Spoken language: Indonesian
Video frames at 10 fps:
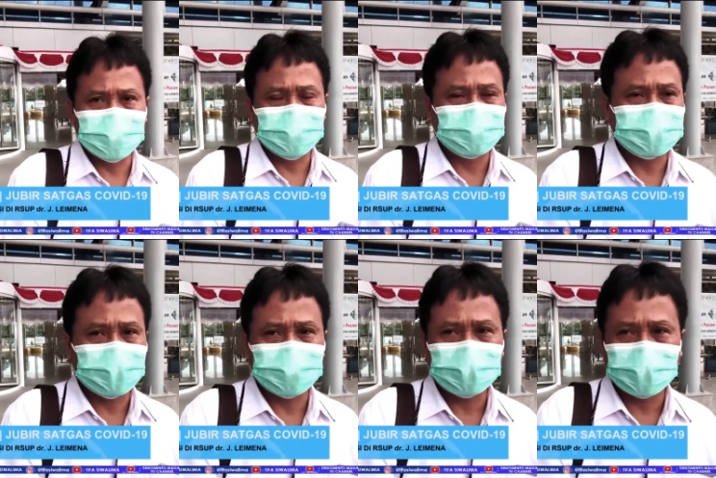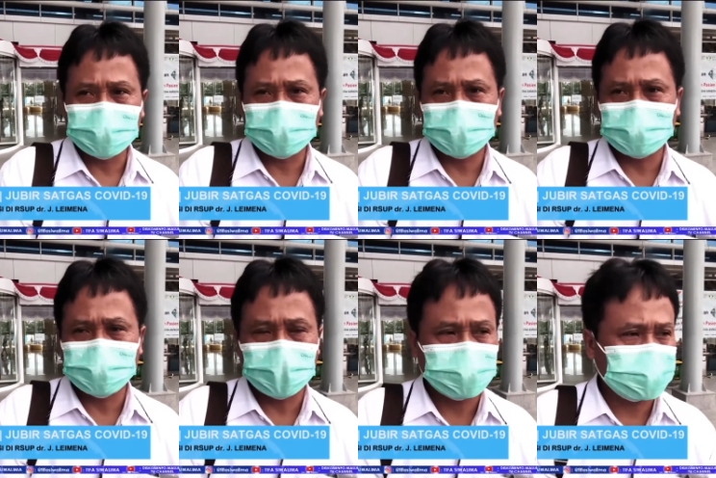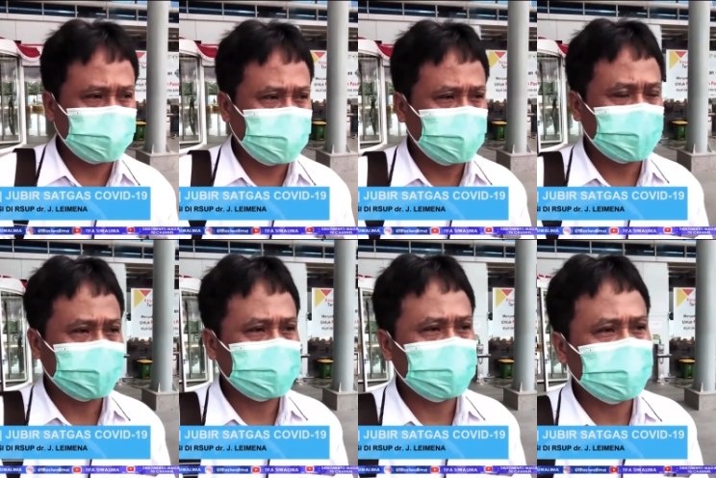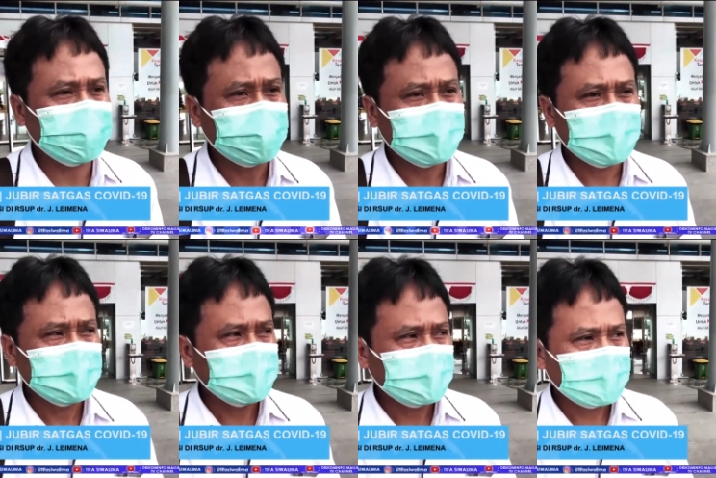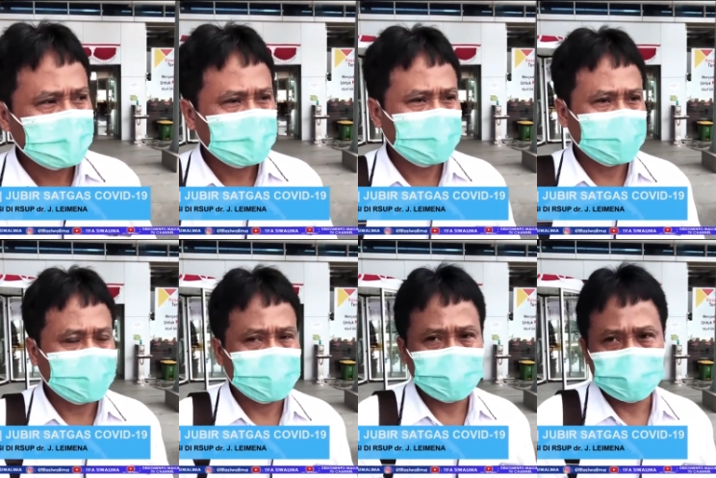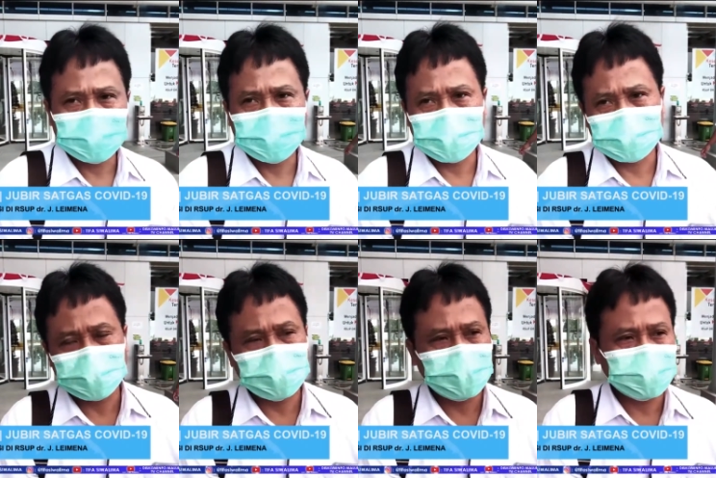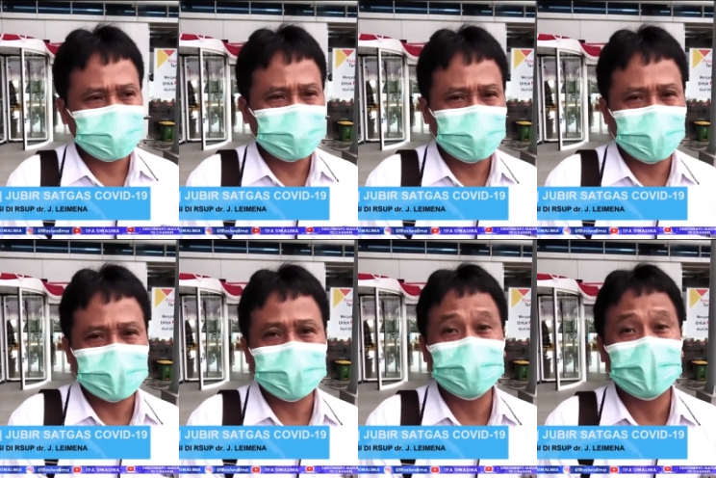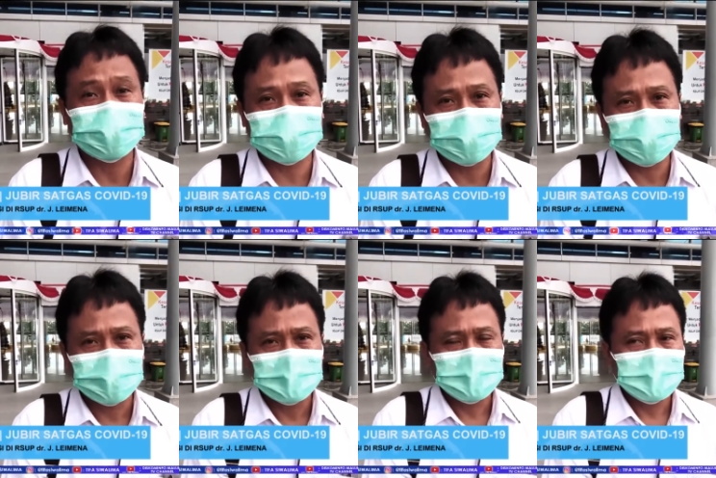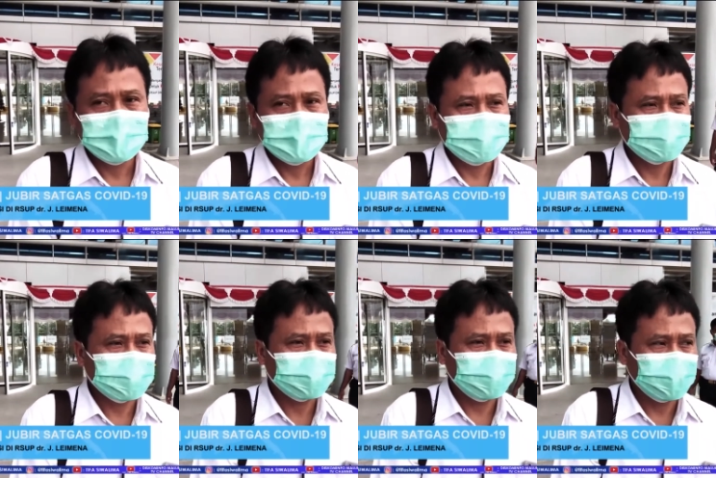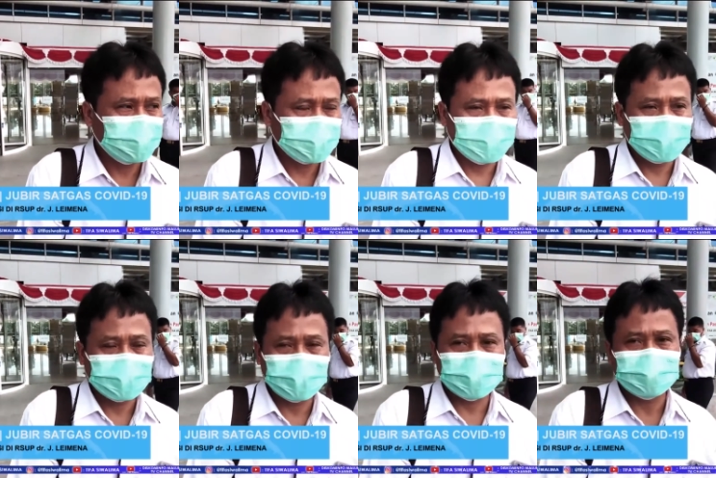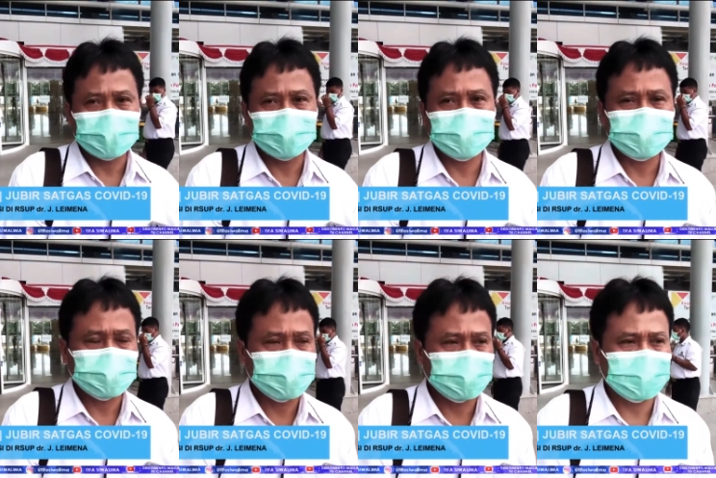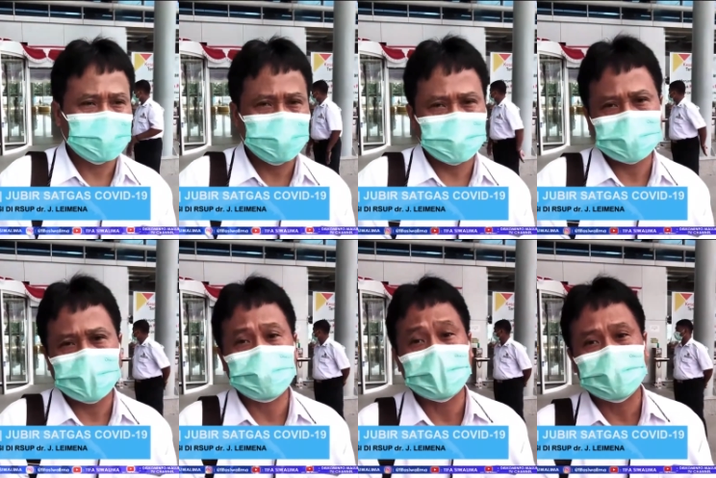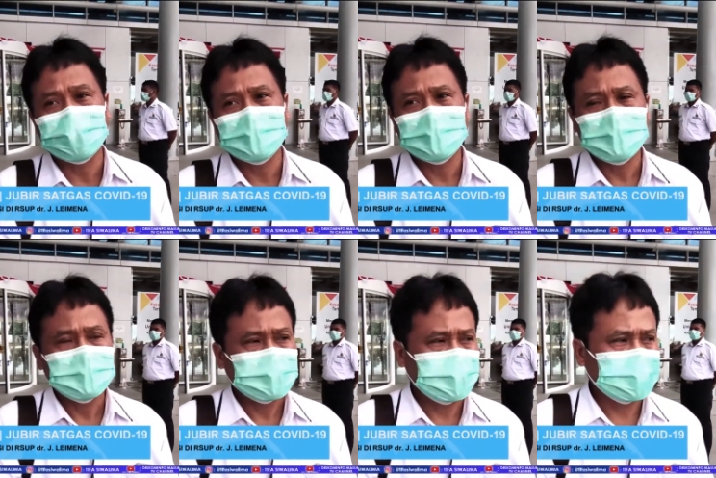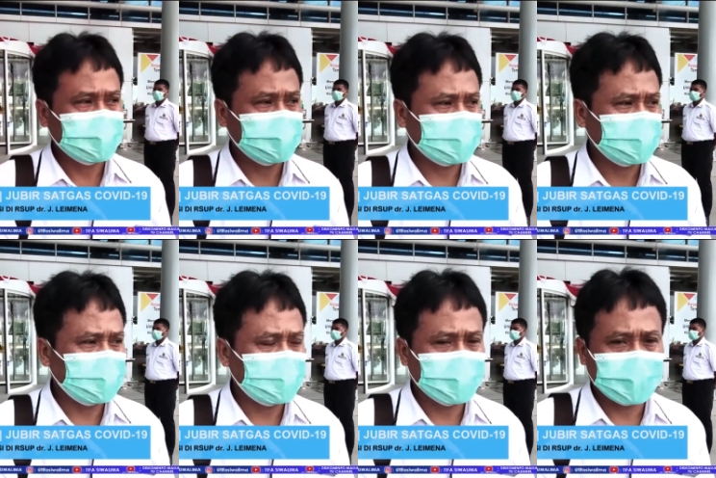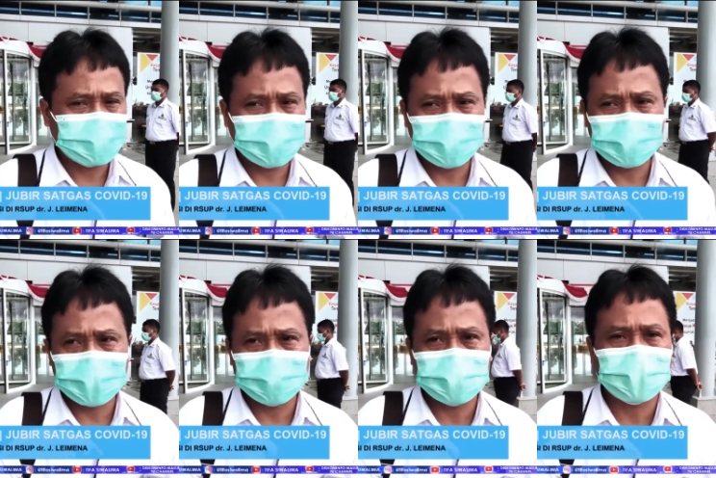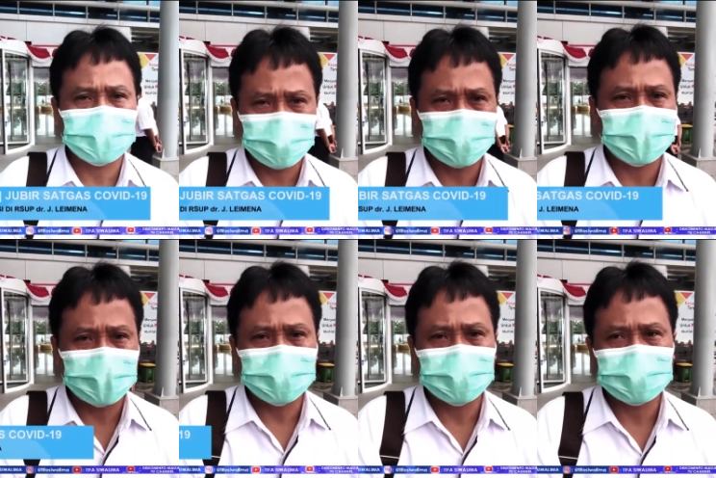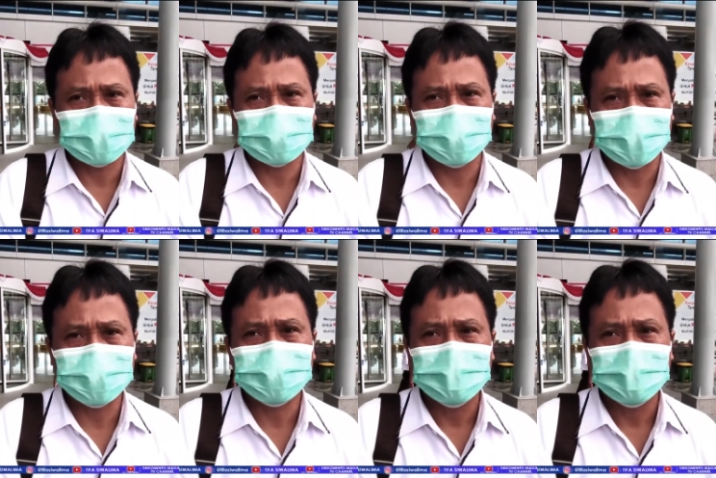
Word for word: dipersiapkan tadi kita sudah survei lokasi bahkan Pak Sekda langsung membuat simulasi untuk eh, bagaimana kelancarannya sudah di, dipersiapkan dan ternyata lokasi yang kita survei sangat memadai dan sangat baik